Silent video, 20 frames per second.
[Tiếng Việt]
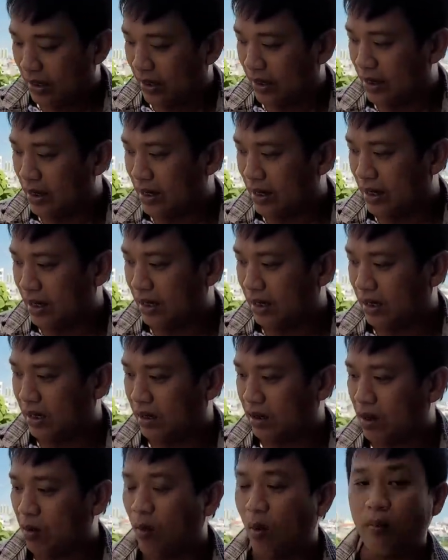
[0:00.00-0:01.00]
thì uh,
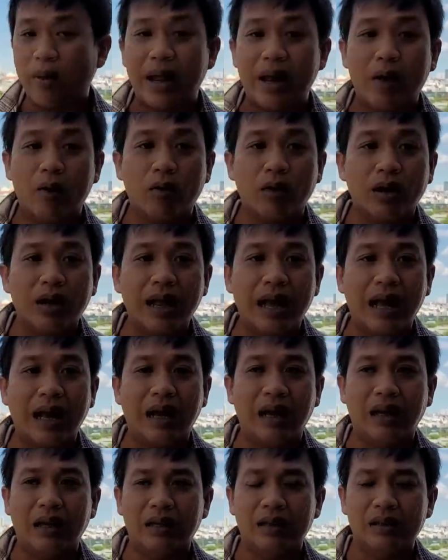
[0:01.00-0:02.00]
có một điều nữa
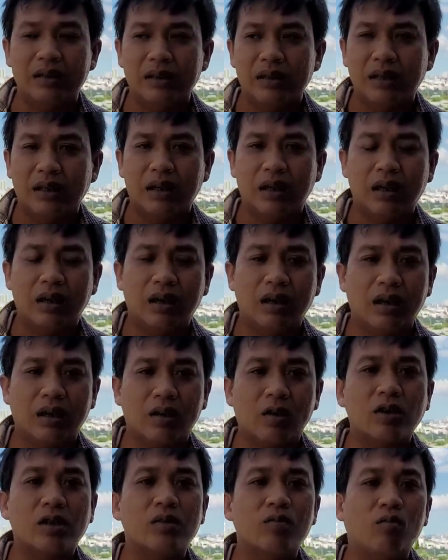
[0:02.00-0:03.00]
là uh,
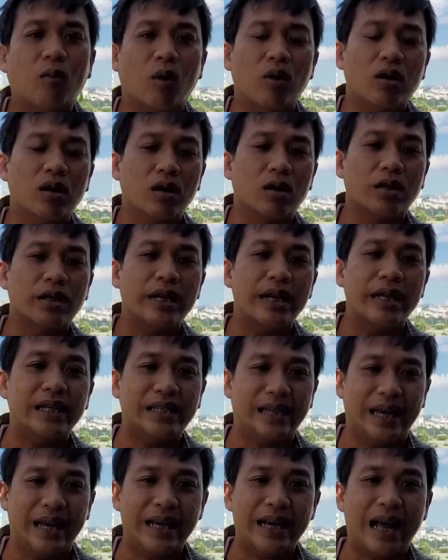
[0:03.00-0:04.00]
có mọi người có chia
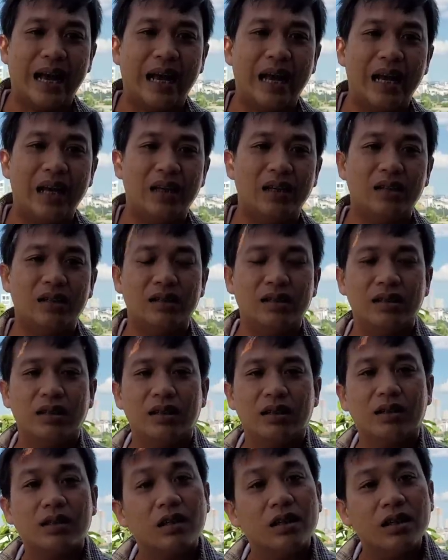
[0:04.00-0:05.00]
sẻ rằng á
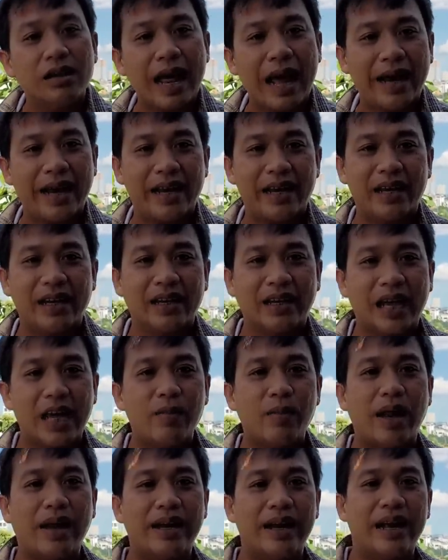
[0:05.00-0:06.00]
trước đây khi
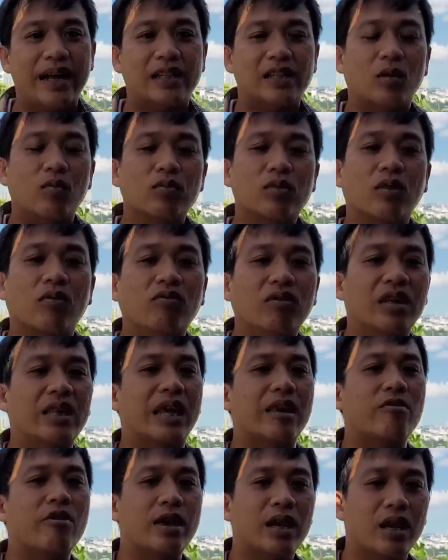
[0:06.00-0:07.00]
mà anh địa sống chung với
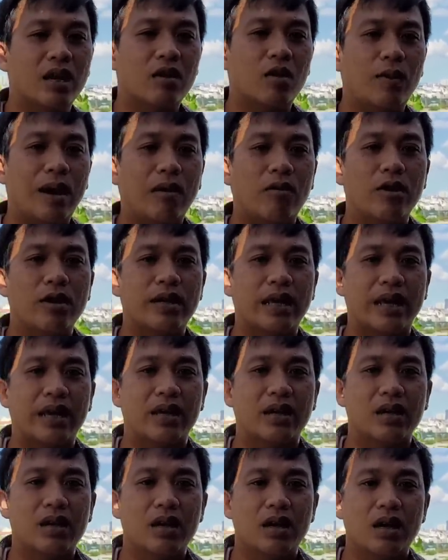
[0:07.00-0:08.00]
chị duyên với cô bác của anh chị
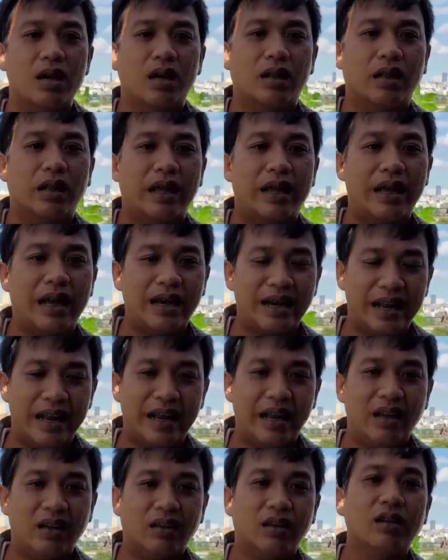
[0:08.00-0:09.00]
thì anh
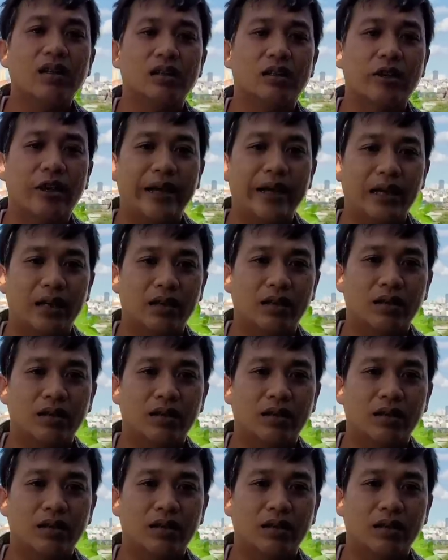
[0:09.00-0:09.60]
địa thường xuyên